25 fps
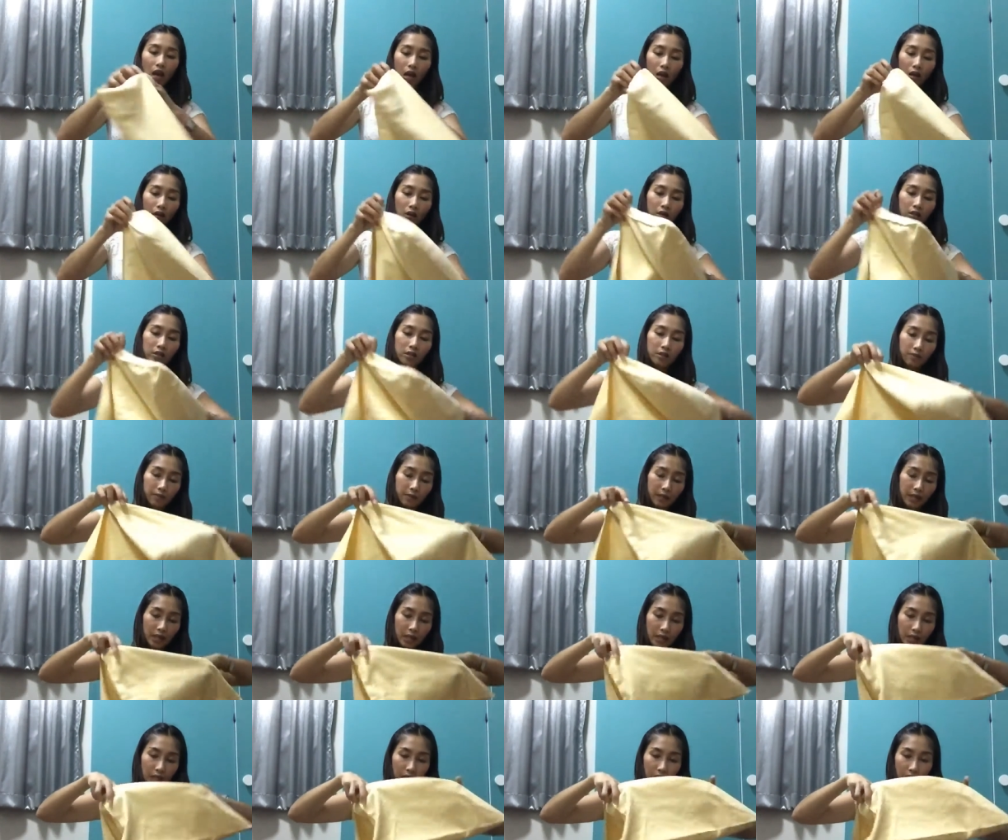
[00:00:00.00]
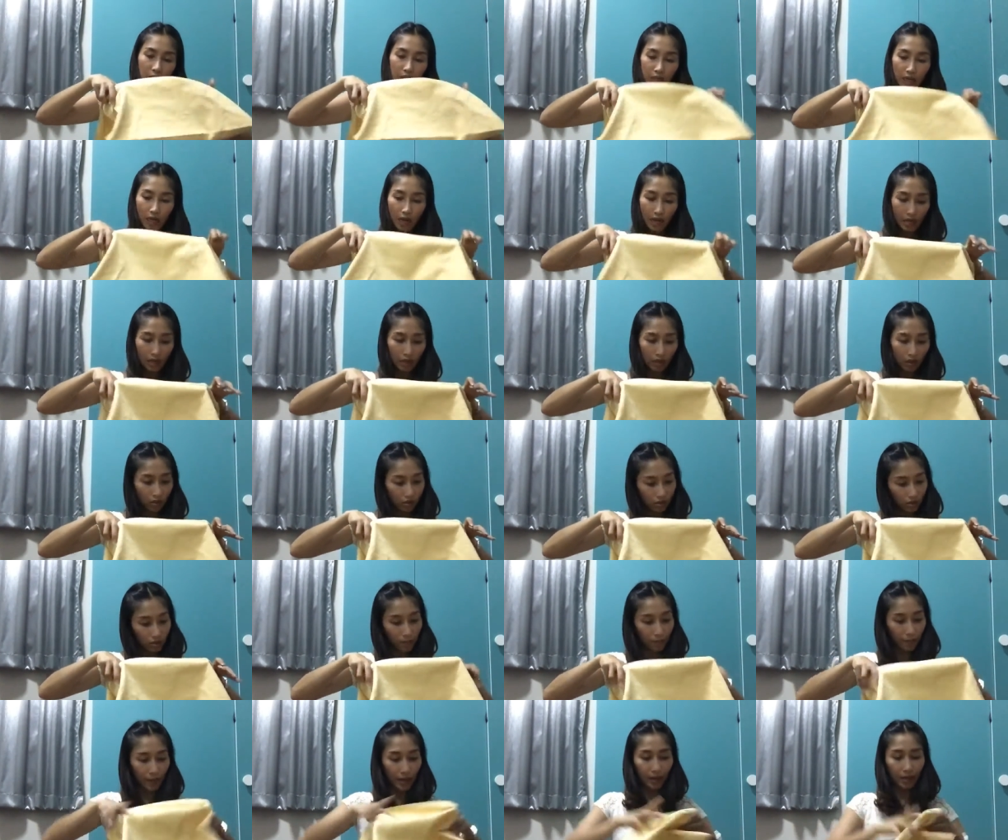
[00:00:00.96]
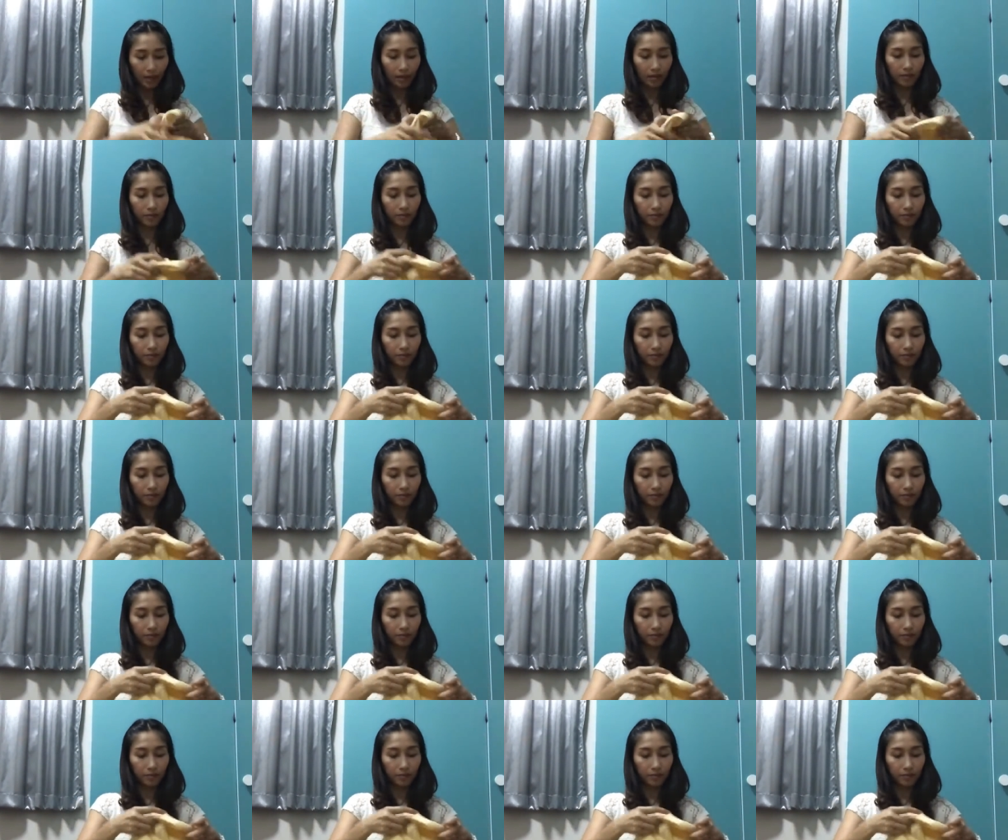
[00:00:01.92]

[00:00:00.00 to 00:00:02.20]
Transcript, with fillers: แล้วก็จะมีข้างในก็จะเป็น